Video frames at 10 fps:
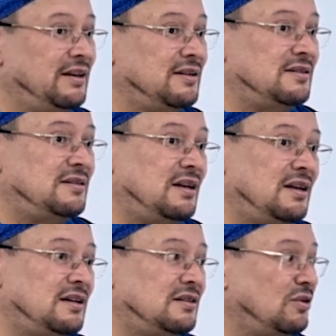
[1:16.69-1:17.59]
en
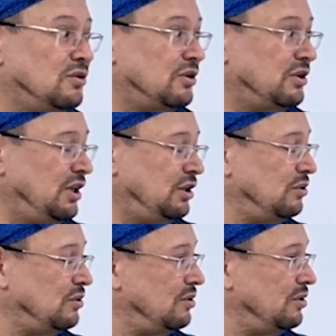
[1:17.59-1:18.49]
si eres
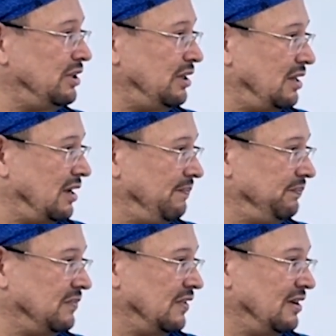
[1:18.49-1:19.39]
gordito o gordita
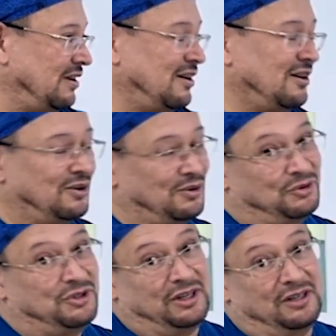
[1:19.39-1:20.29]

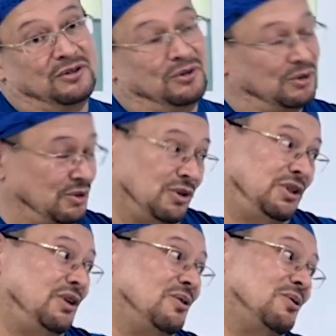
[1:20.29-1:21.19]
o si eres
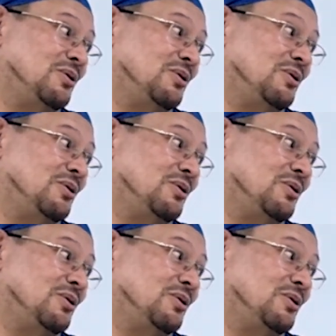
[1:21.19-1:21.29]
gordote o